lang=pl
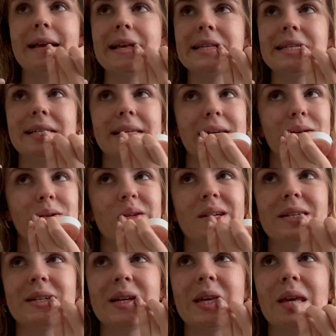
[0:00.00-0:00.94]
Dzisiaj już
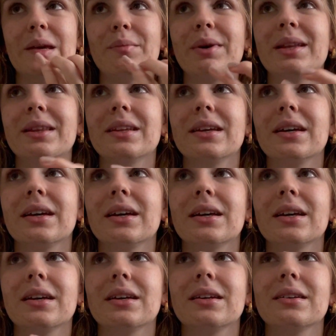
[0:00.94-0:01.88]
raczej nie będę
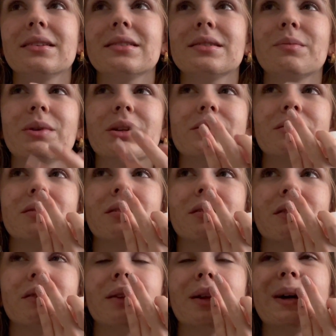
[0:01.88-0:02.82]
e, za
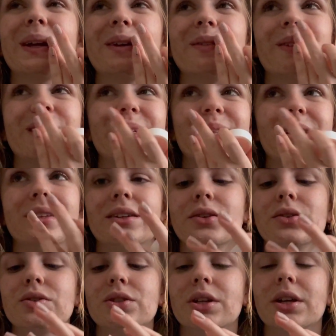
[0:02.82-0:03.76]
bardzo nagrywać,
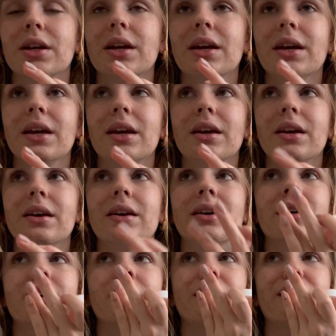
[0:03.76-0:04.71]
dlatego że
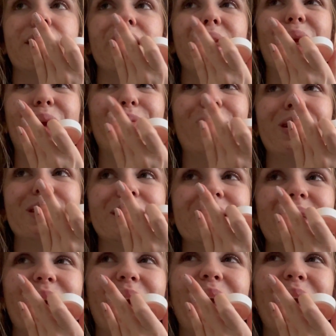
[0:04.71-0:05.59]
nie będzie się